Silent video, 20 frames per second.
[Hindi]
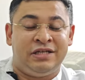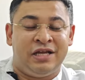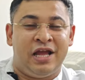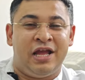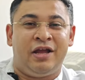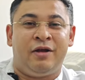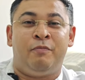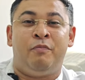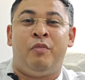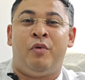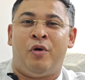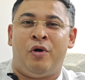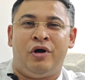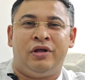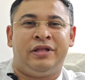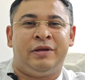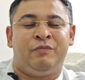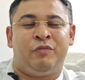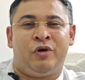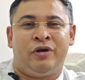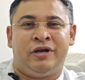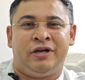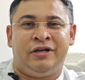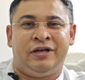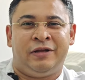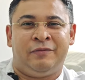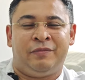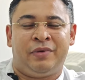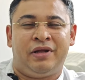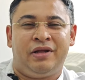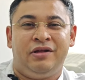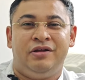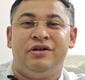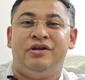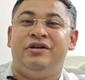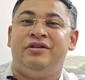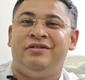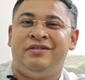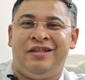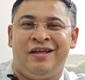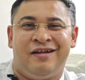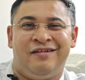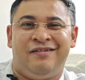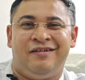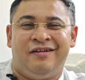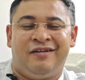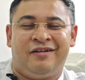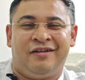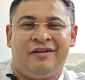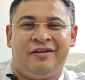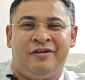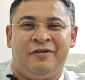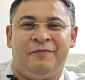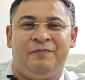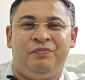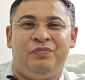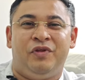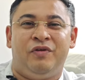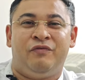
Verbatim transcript: ये एक बहुत इंपॉर्टेंट टिप है ध्यान रखिएगा